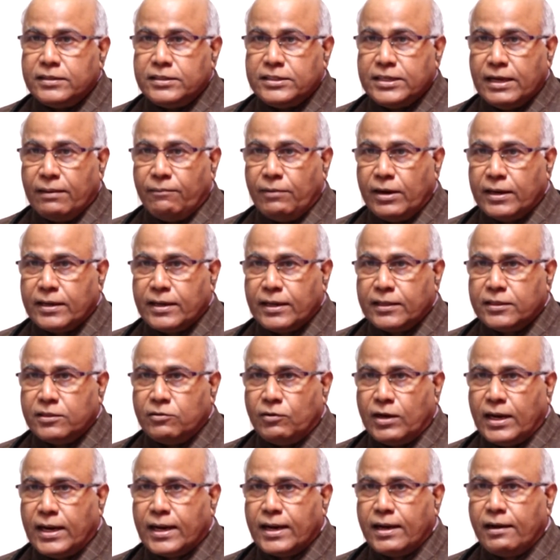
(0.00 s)
చెమట
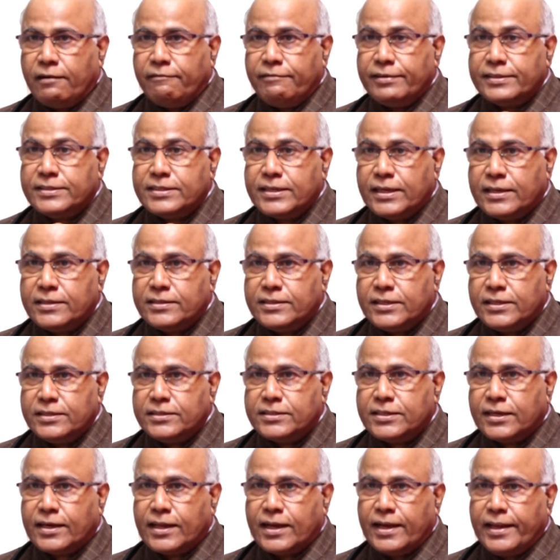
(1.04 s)
ద్వారా
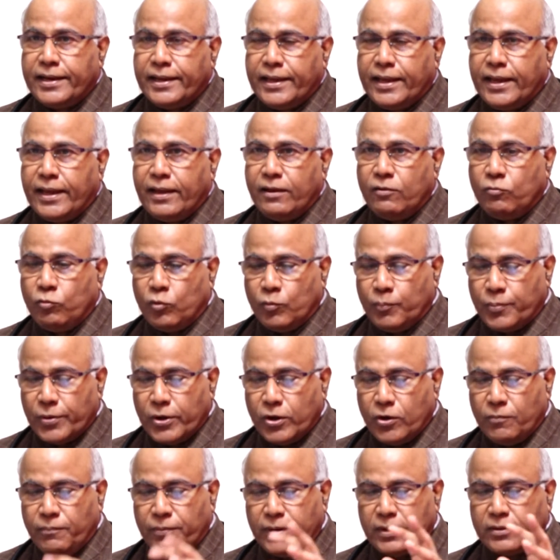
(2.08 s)
విసర్జించటానికి
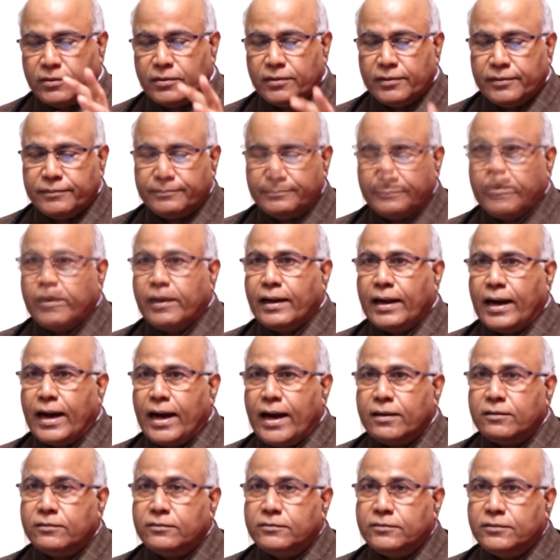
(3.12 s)
ఉపయోగపడుతుంది ఇక
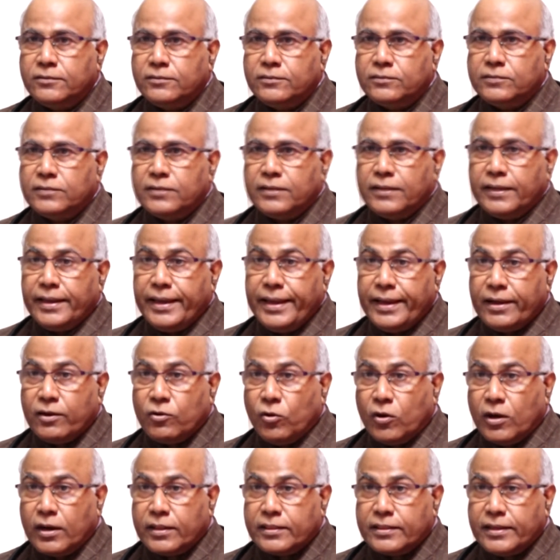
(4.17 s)
ఆరు ఈ
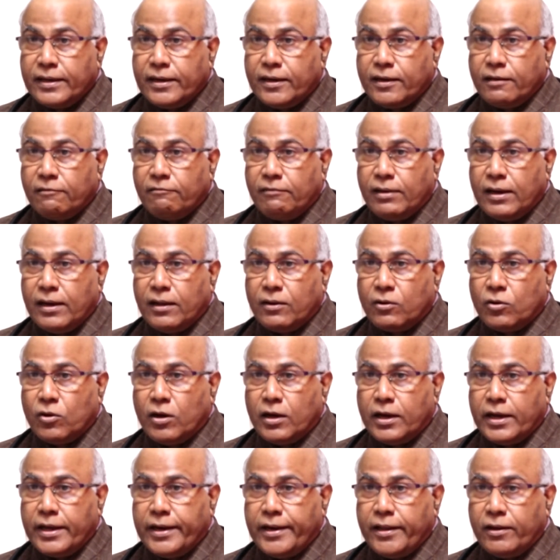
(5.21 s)
కూర తినటం వల్ల
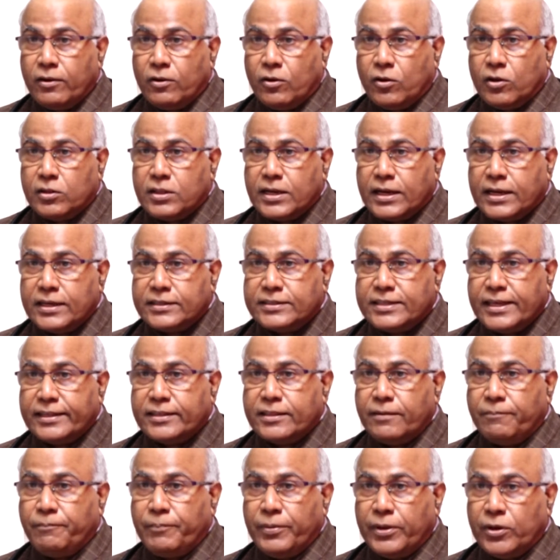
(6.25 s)
రోగనిరోధక
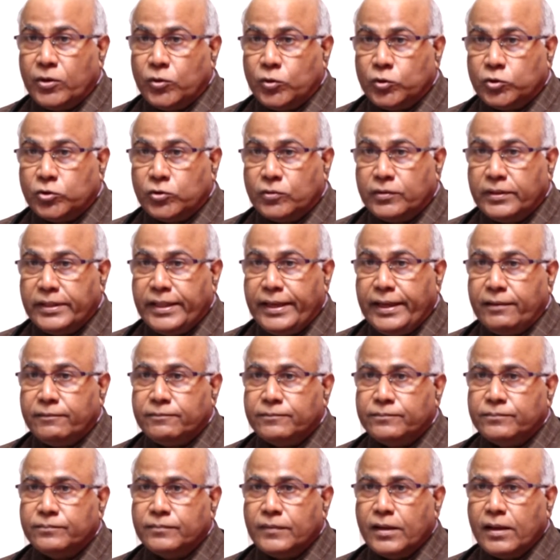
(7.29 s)
శక్తి పెరుగుతుంది
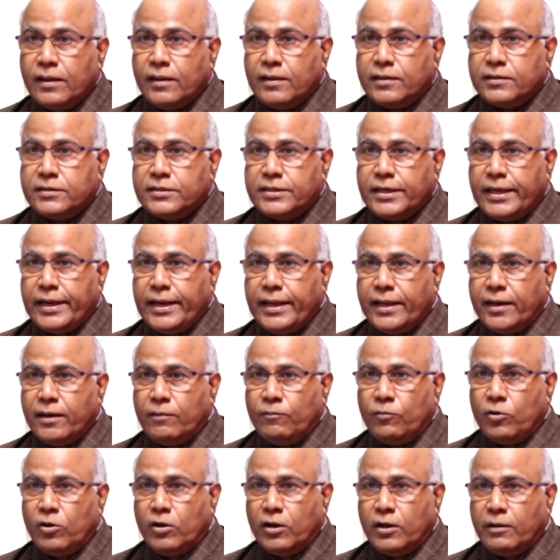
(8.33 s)

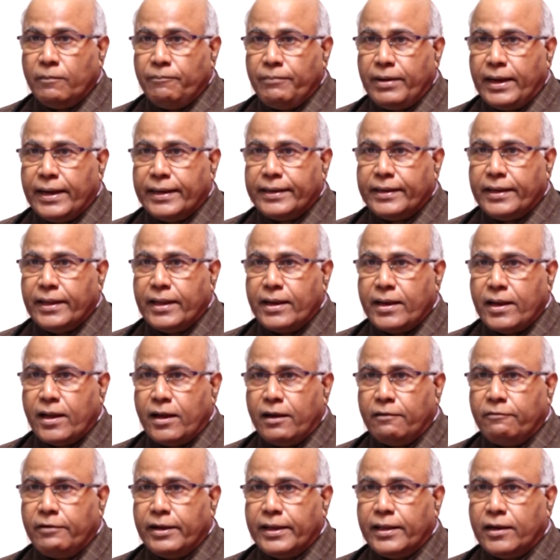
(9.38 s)
శరీరంలోకి బ్యాక్టీరియా
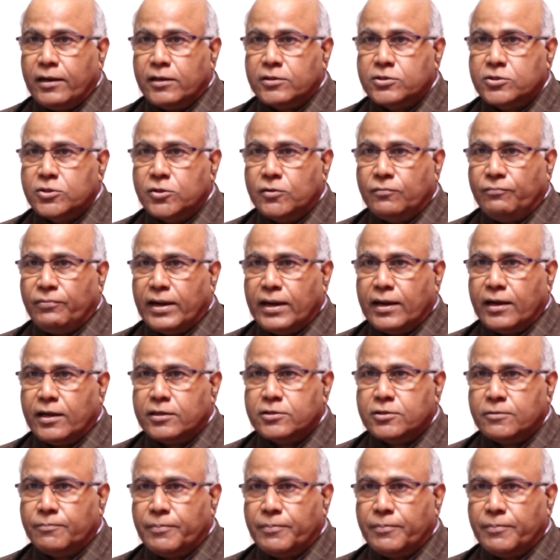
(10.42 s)
వైరస్ ఫంగస్